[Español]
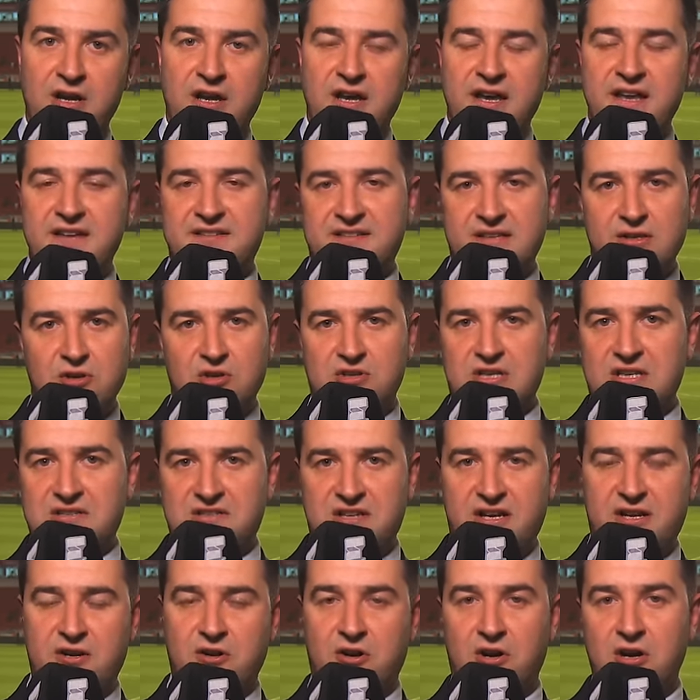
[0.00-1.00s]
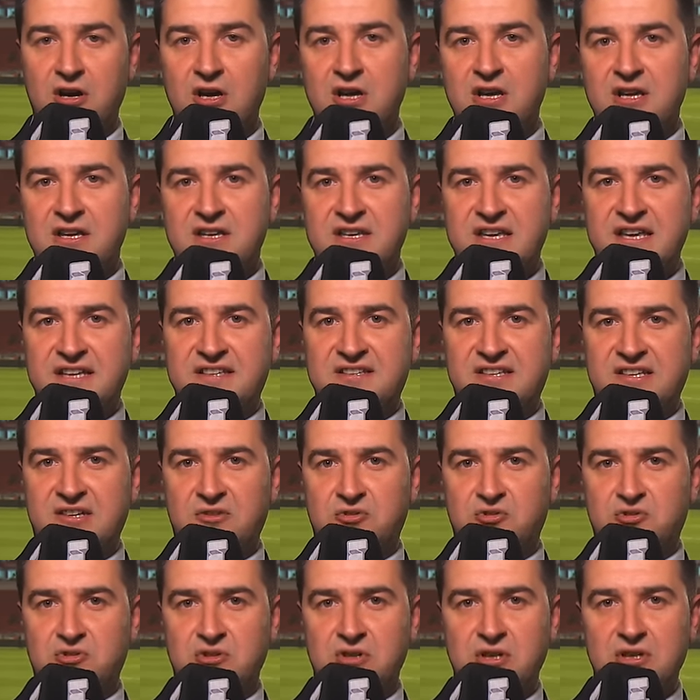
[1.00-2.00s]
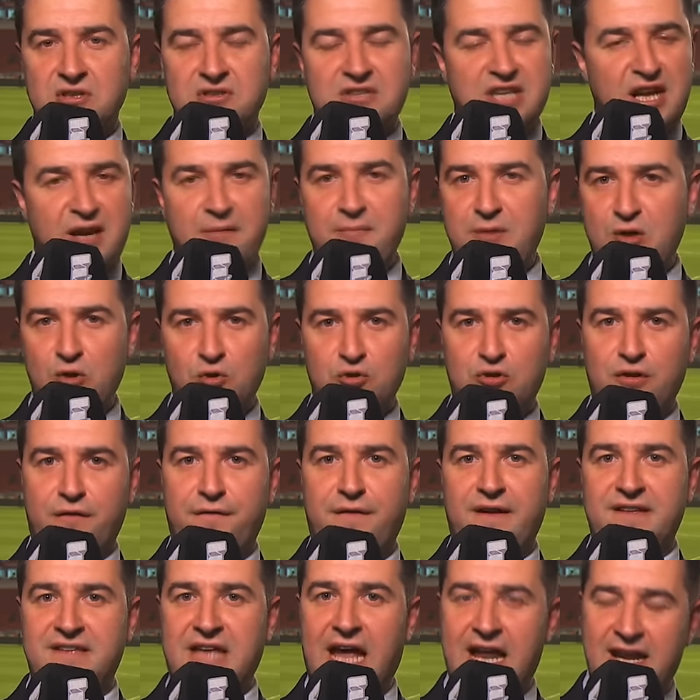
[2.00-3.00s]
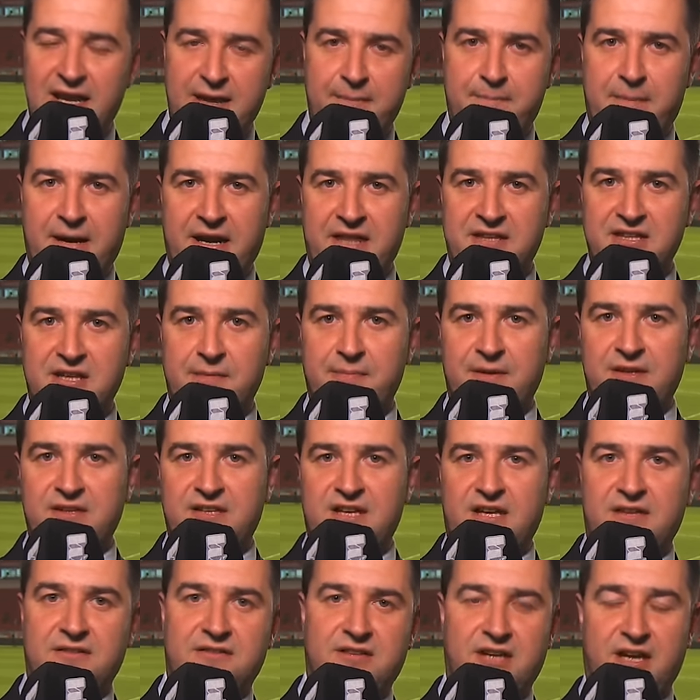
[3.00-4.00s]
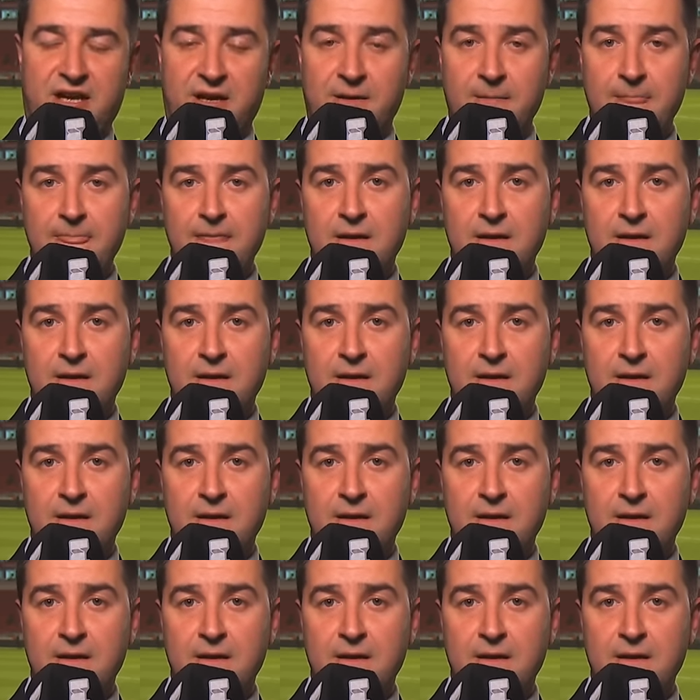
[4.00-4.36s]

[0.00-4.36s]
Ese 2 a 0 y esos tres minutos fatales para Independiente